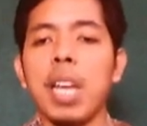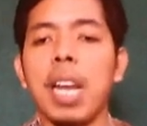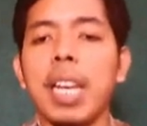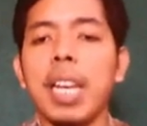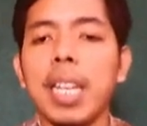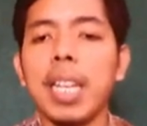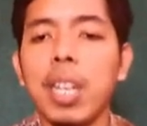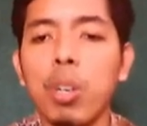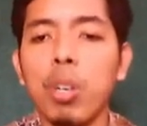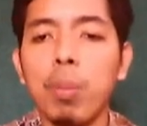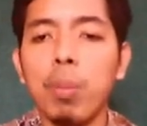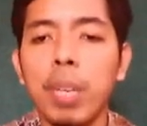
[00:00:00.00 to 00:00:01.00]
li
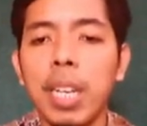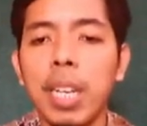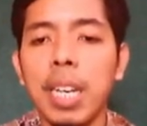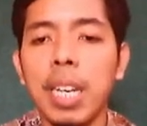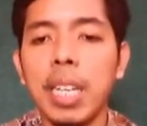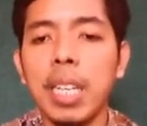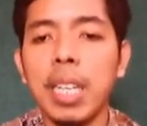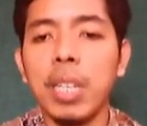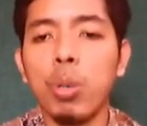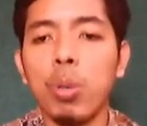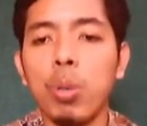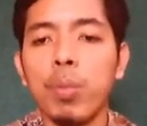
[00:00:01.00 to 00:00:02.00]
kaumi li ini
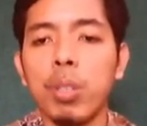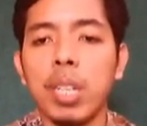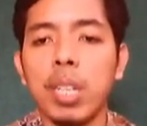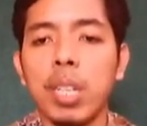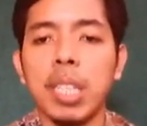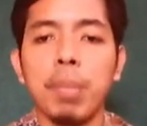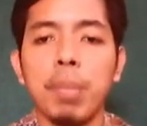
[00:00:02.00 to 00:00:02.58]
huruf saudaranya